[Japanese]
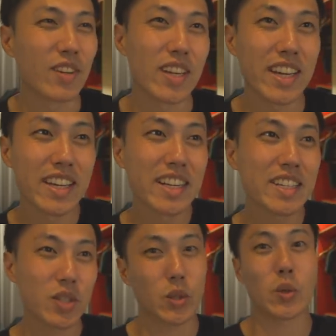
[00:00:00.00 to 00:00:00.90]
なので、
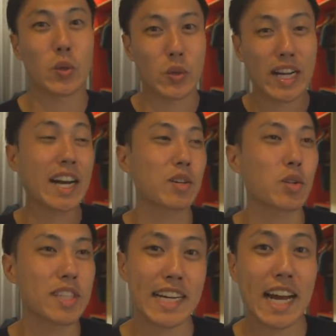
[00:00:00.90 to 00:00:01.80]
ちょっとこう、観
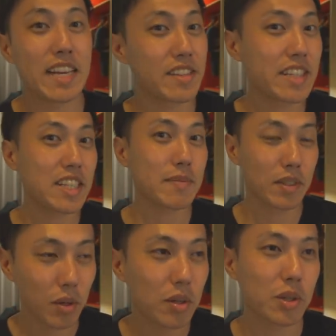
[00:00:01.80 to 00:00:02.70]
光地から外れてしま
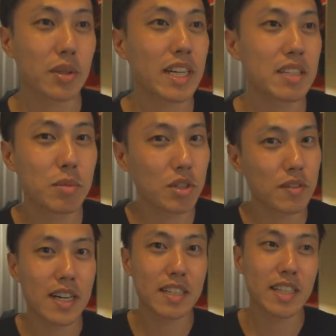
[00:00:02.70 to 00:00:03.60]
うと、途端に僕
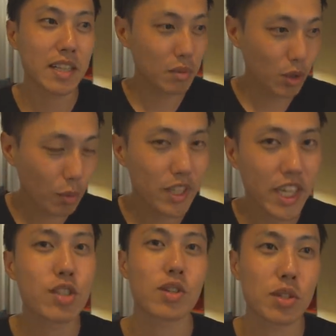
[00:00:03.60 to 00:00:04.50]
は誰とも
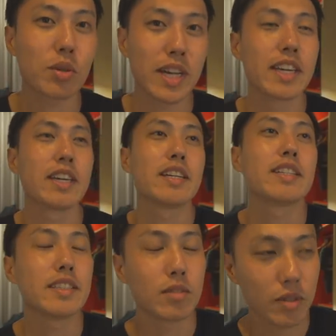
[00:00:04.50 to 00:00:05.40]
コミュニケーションが取れない
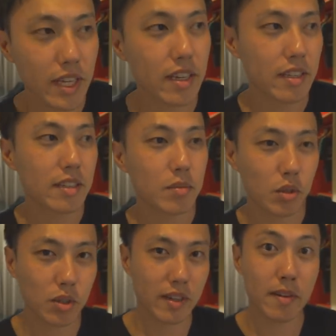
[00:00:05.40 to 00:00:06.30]
ので、
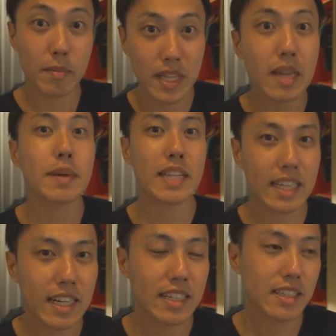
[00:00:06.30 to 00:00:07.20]
今回はベタベタ
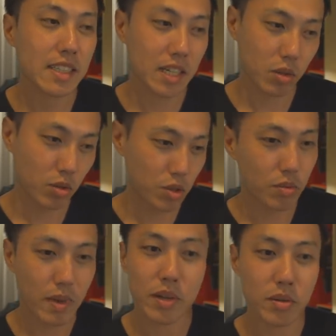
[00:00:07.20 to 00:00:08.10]
な観光地を
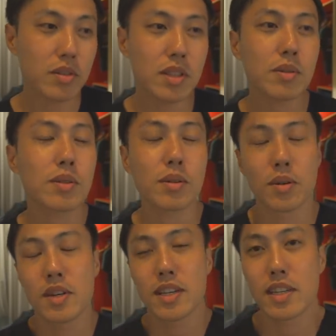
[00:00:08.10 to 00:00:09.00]
巡るっていうこと
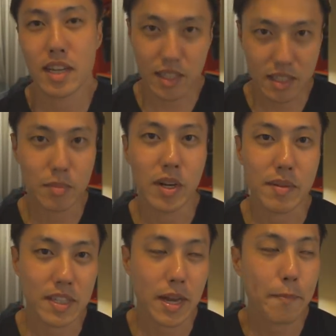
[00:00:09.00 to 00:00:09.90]
をやらせてもらい
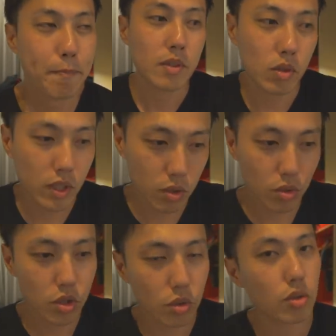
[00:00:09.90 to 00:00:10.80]
ました。今回ちょっ
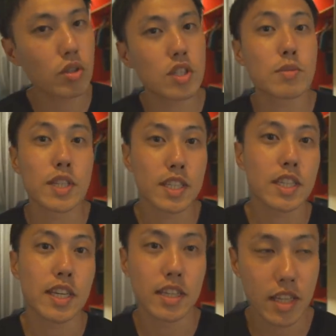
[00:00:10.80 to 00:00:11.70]
と仕事の一部で来
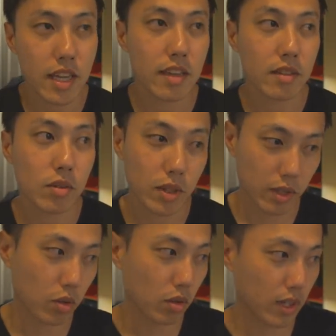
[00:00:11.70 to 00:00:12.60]
ていて、今回
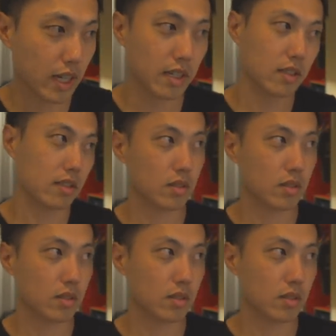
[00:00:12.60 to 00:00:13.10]
こう、観